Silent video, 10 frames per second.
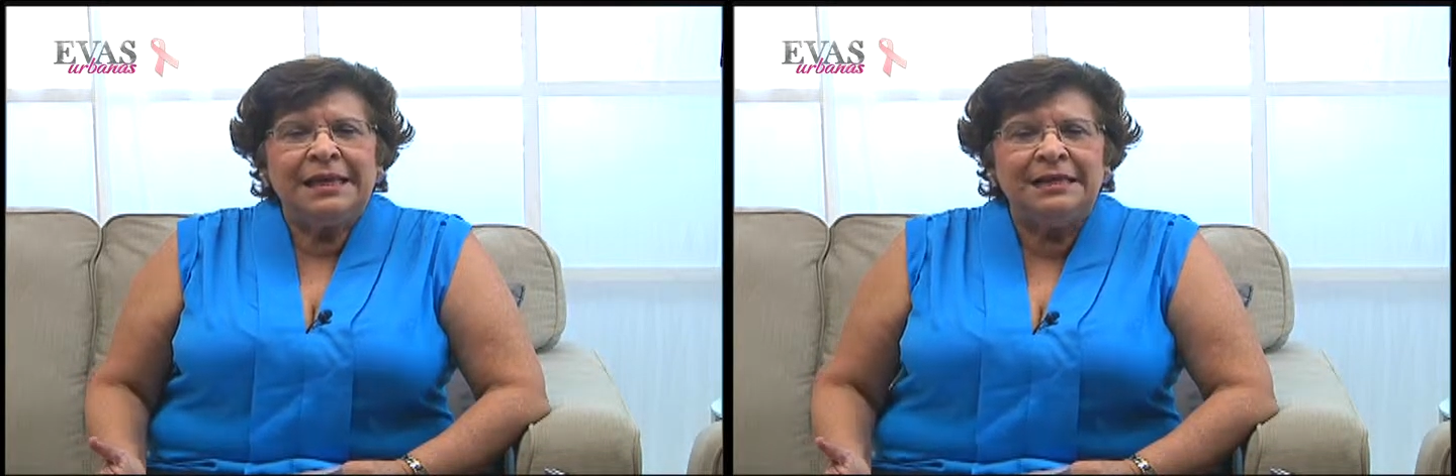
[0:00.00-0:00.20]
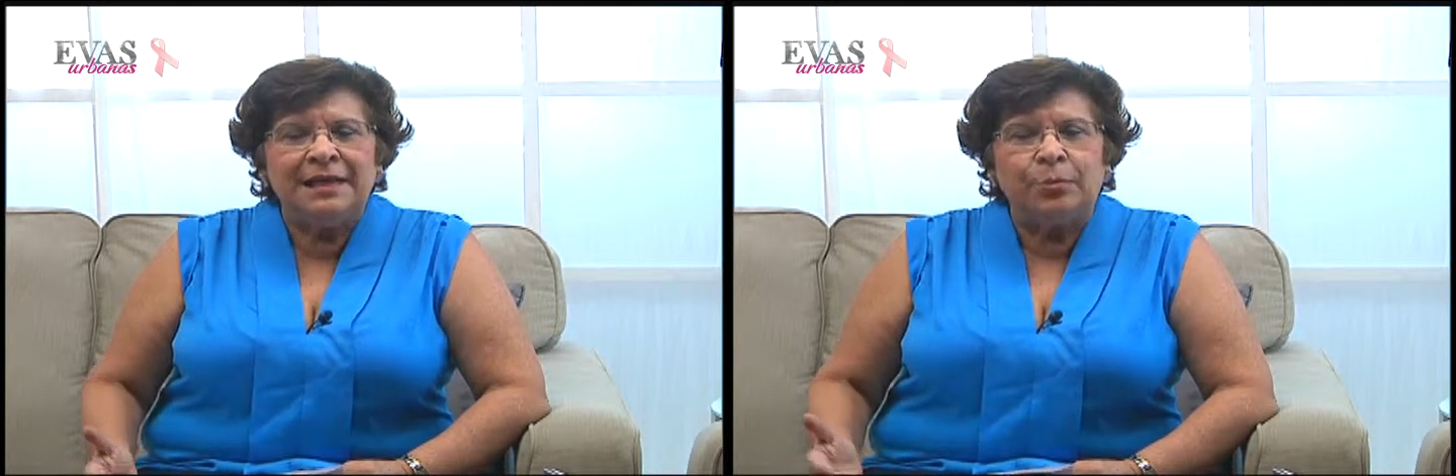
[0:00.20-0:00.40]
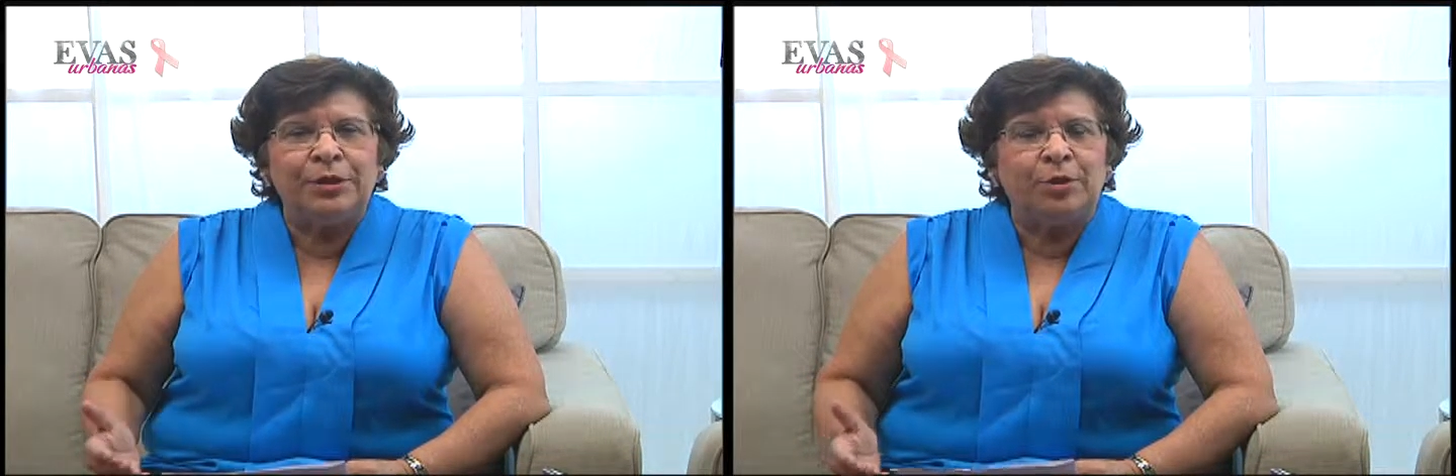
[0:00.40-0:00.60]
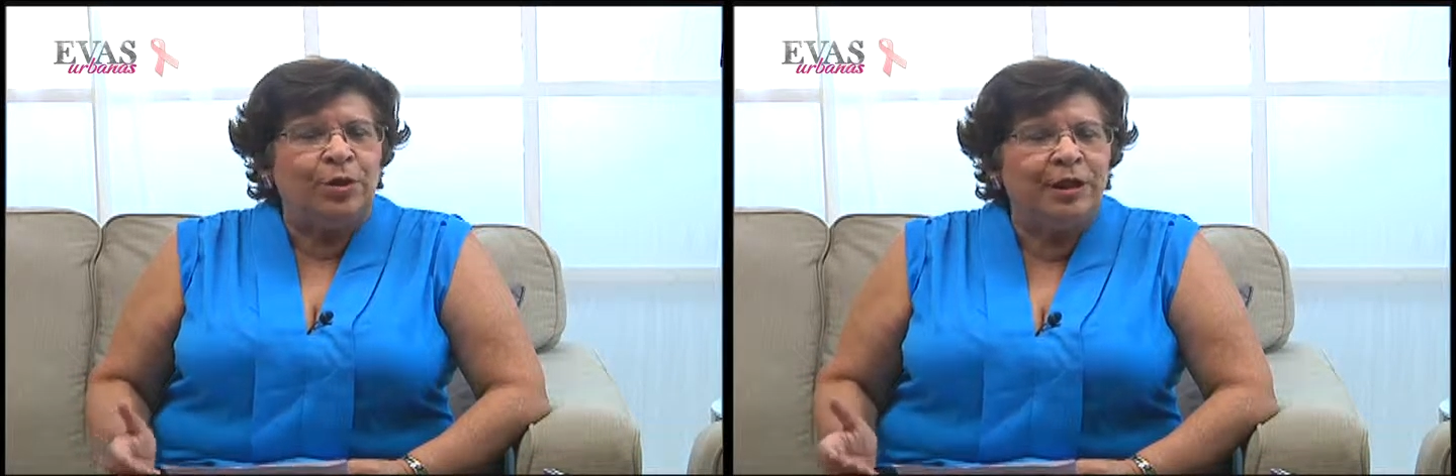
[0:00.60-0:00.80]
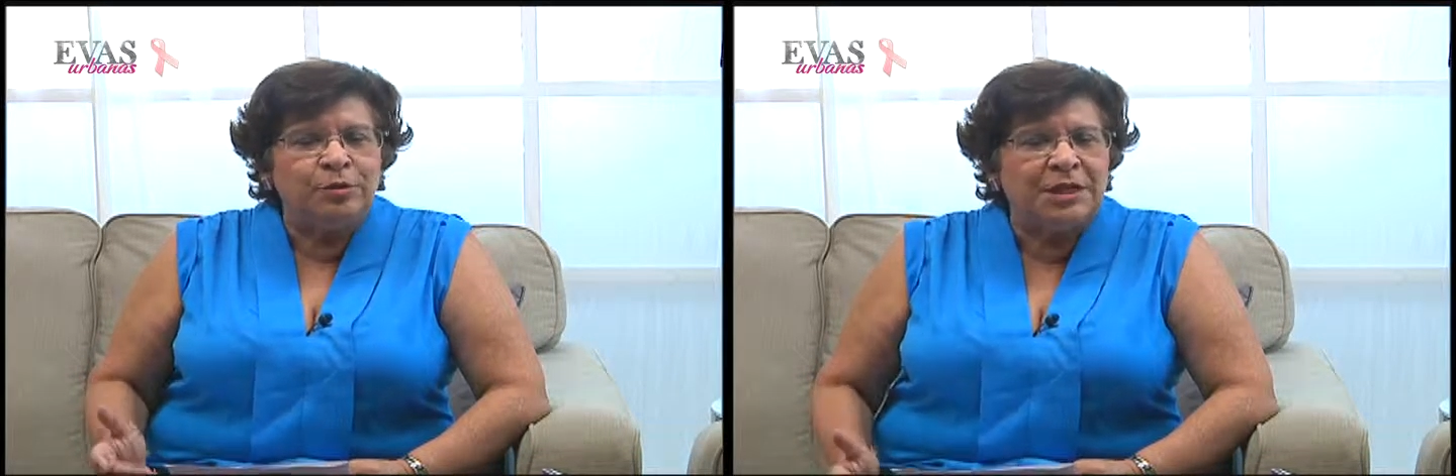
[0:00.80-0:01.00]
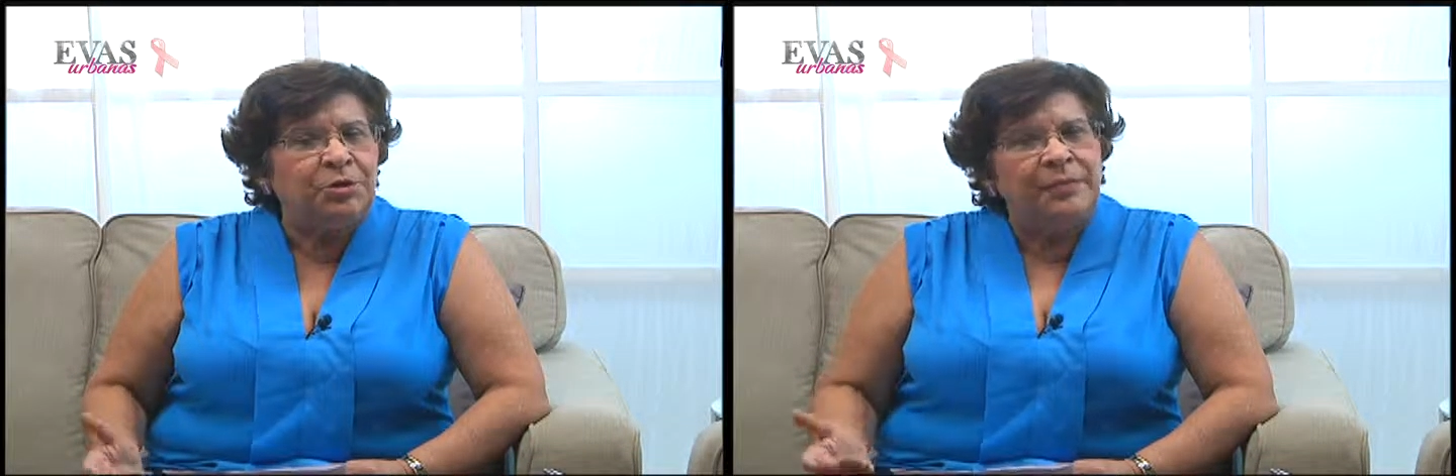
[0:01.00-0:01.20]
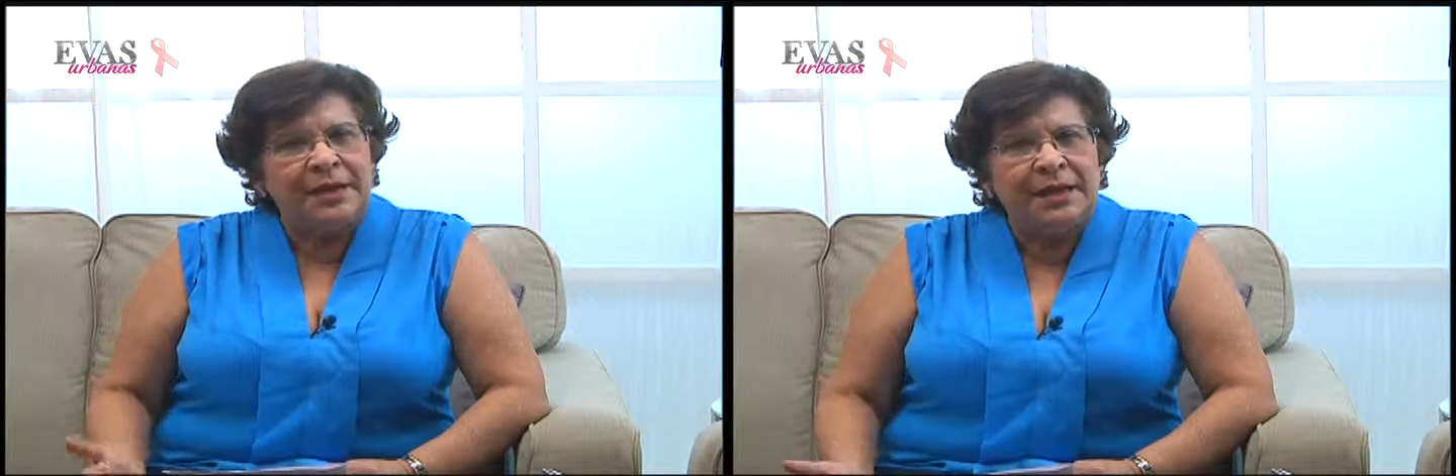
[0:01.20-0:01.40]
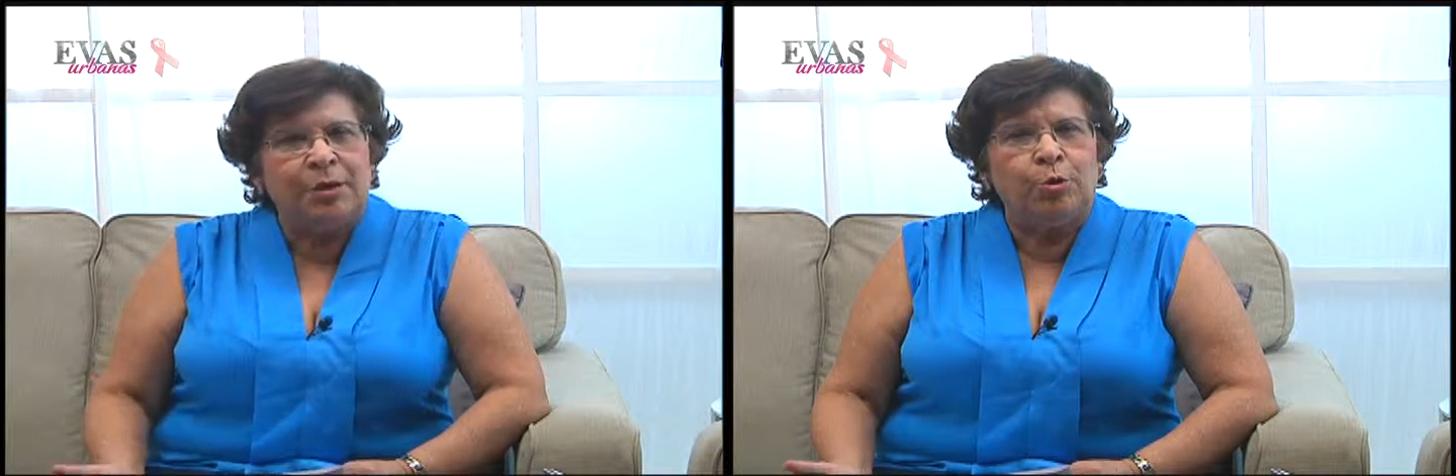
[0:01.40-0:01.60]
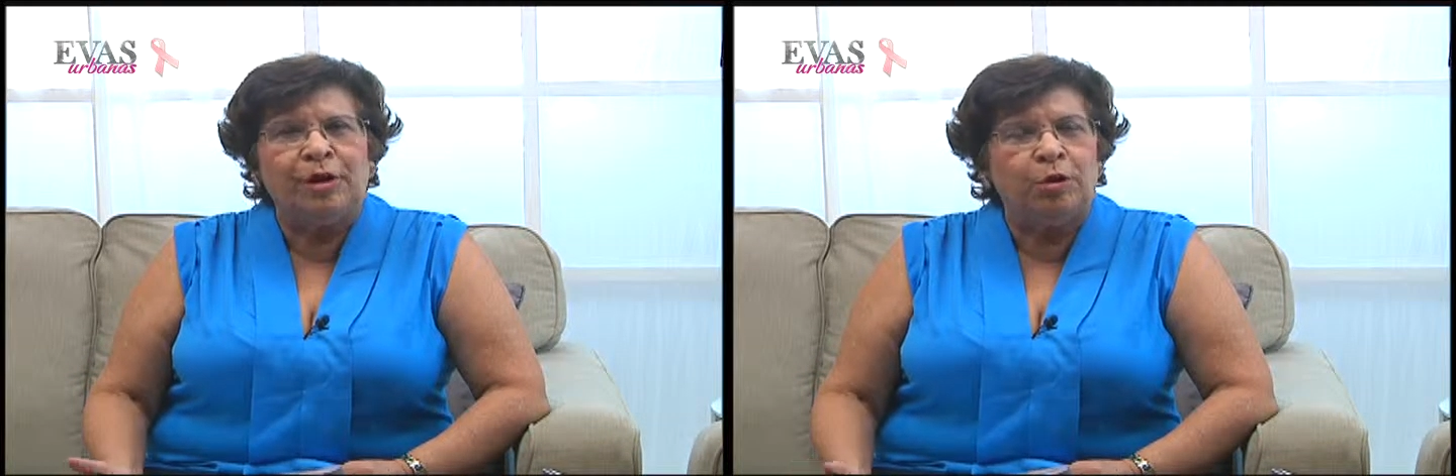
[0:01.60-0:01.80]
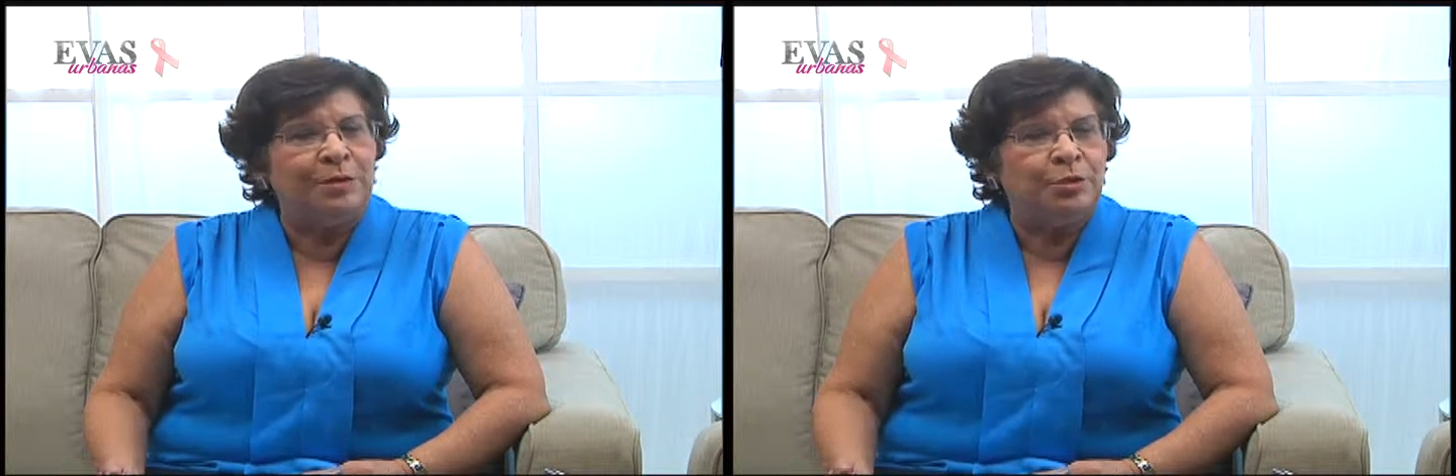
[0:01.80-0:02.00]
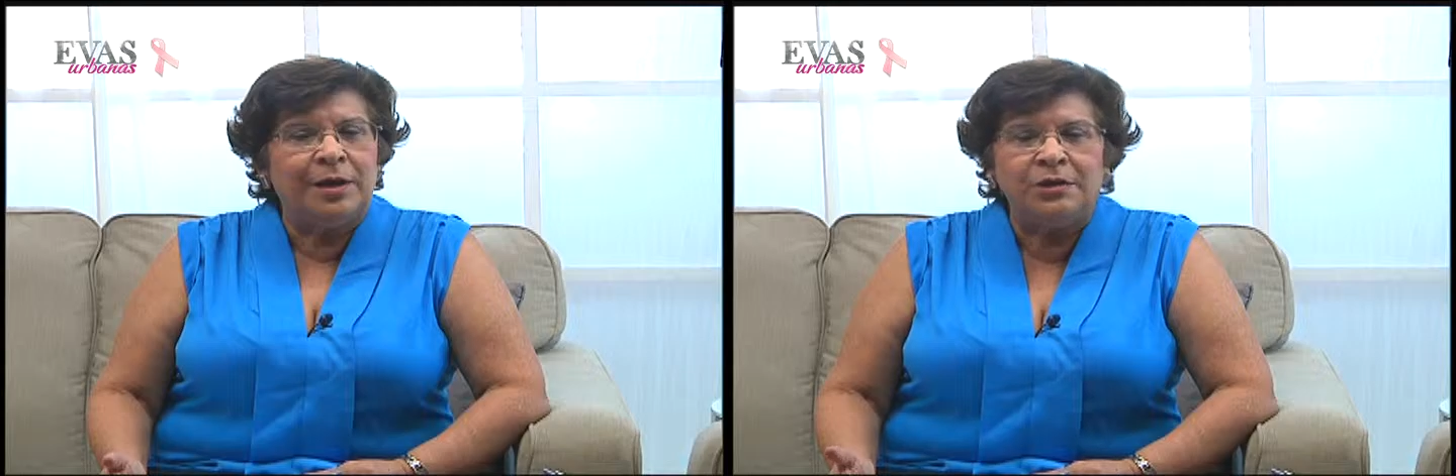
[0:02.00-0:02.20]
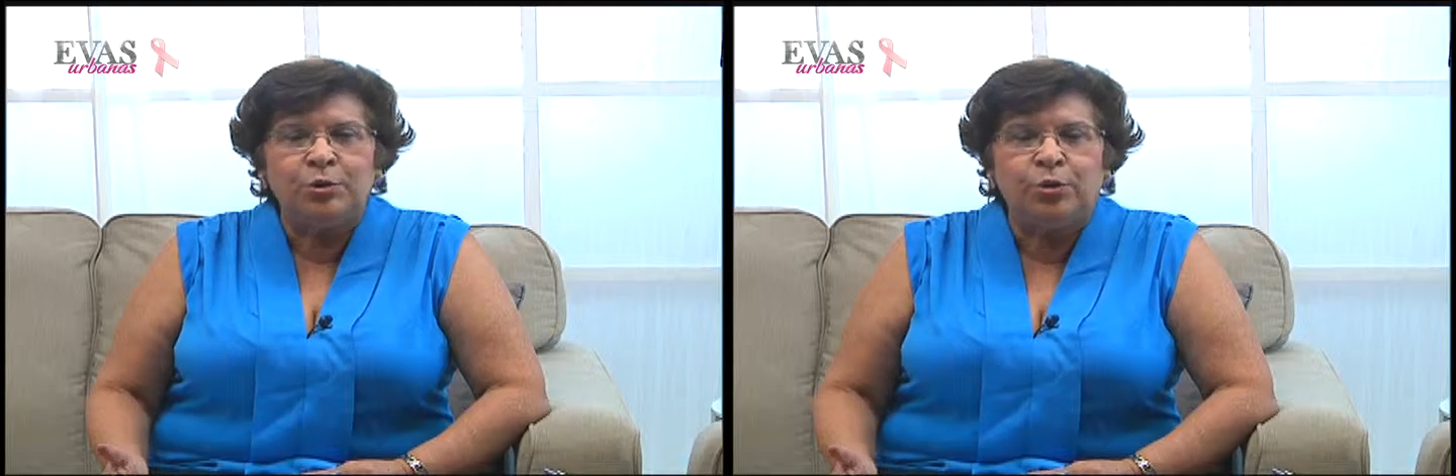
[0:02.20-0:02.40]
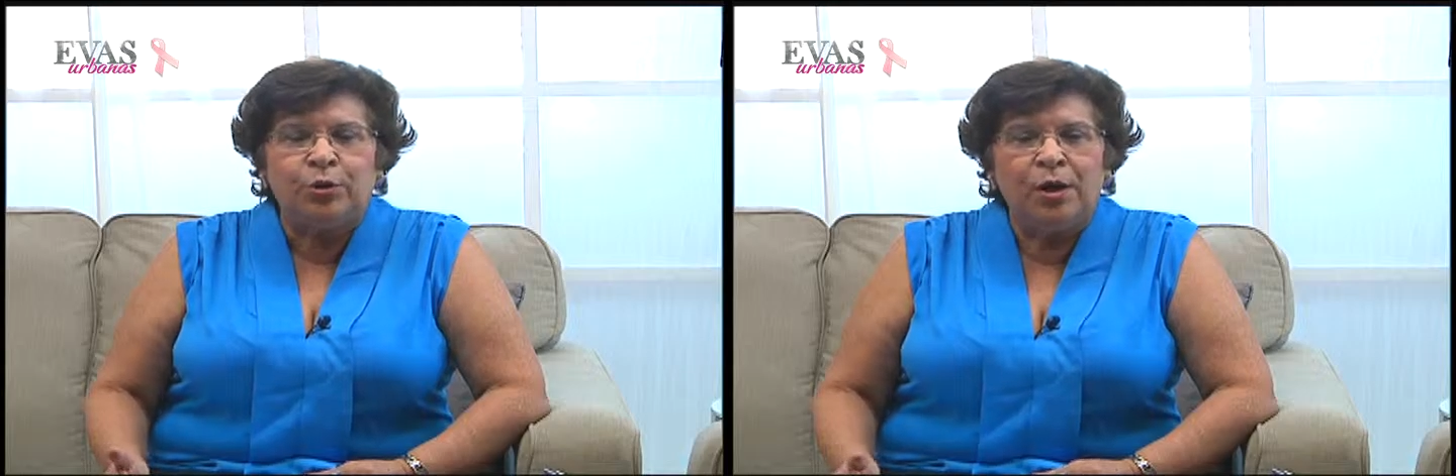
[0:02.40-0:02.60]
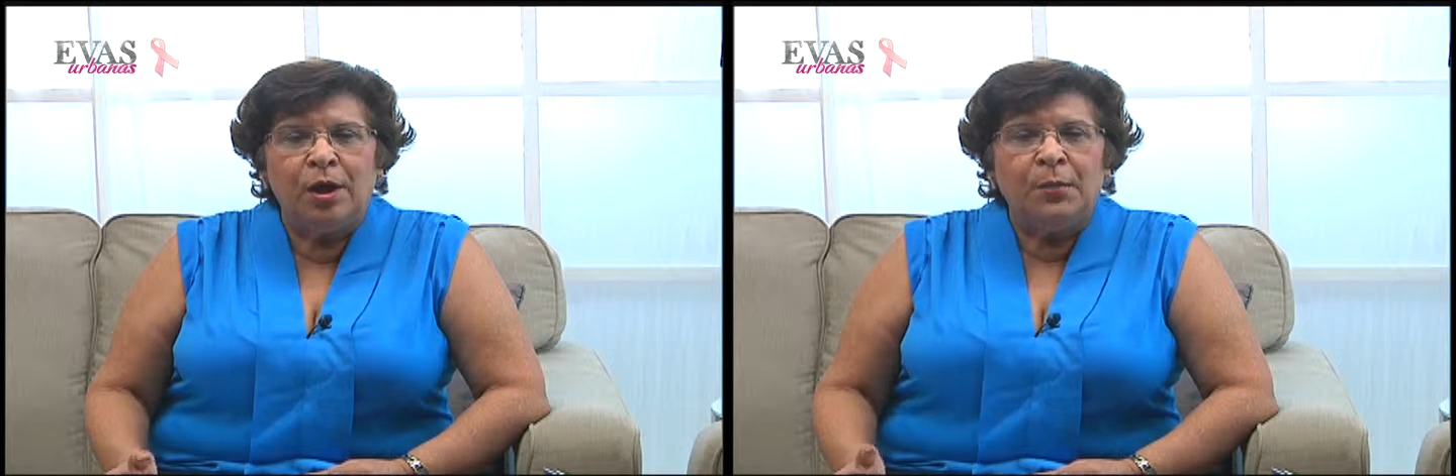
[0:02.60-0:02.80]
Estamos del Colegio Centroamérica, dos kilómetros al sur.